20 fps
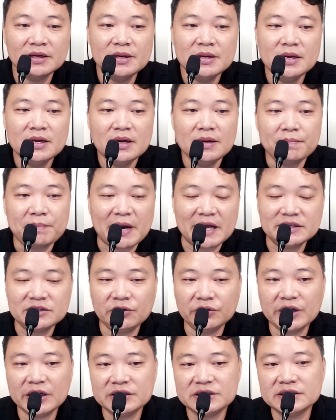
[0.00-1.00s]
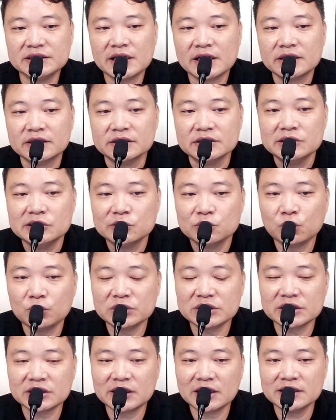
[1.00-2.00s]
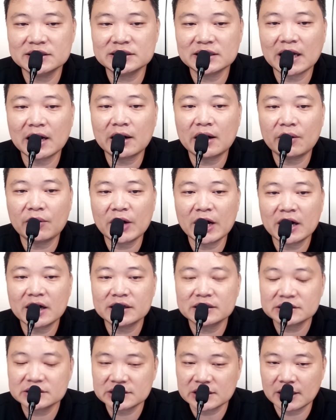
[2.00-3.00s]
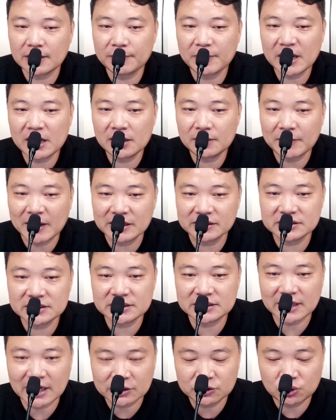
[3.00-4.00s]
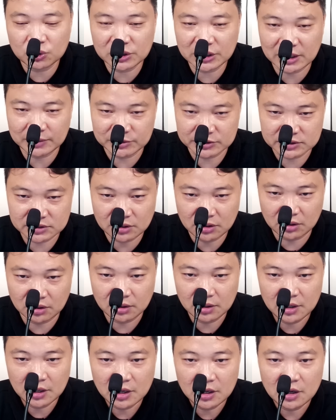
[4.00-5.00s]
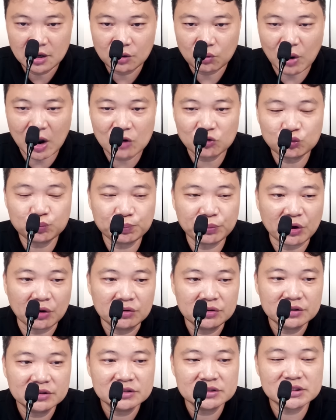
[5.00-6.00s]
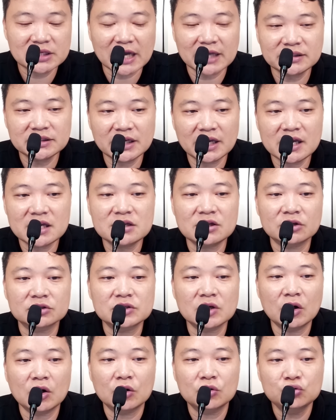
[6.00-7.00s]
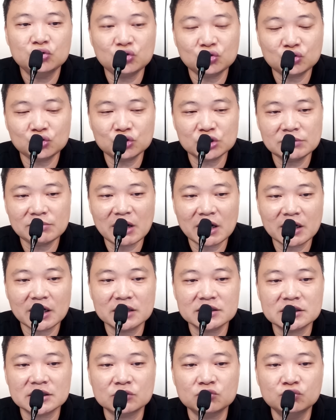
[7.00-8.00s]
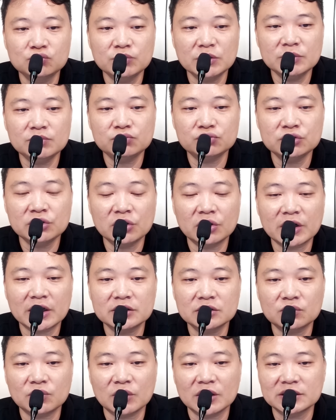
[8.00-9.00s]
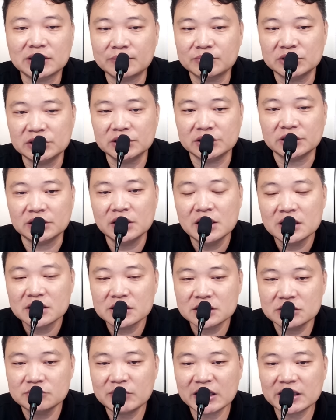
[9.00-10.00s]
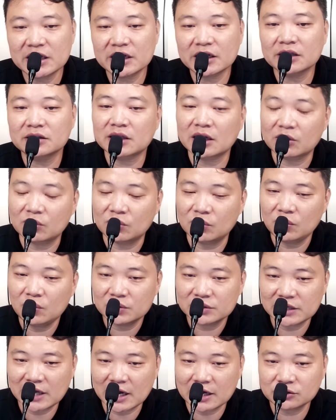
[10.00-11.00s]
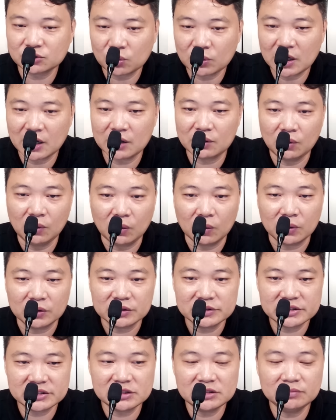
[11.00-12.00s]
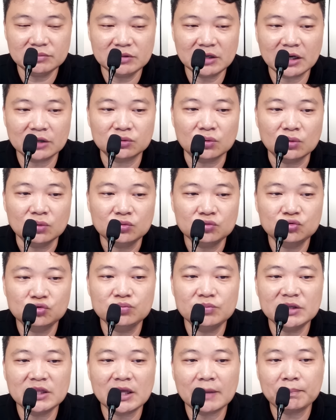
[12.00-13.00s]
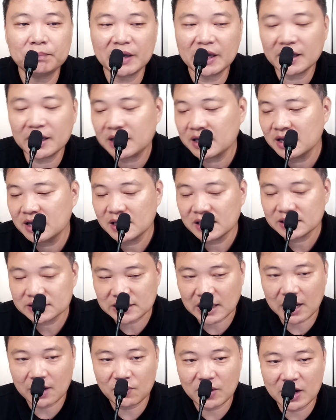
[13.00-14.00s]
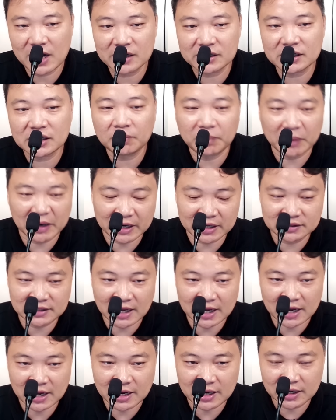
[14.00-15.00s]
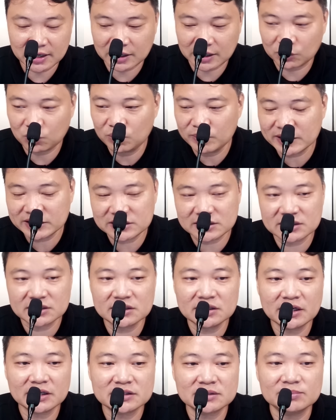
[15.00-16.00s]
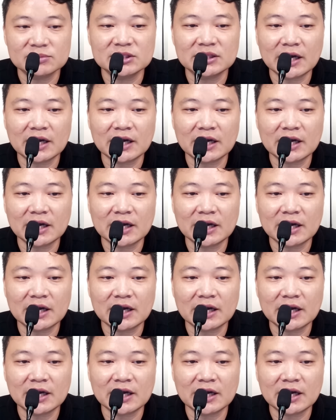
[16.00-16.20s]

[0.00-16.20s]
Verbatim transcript: 반성의 시작은 솔직한 사과와 재발 방지 약속이라면서 광우병, 사드에 이어서 후쿠시마까지 국민 분열하는 괴담을 그만하겠다고 약속하고 지금이라도 국민 앞에 사과하길 바란다 라고 메시지를 냈습니다.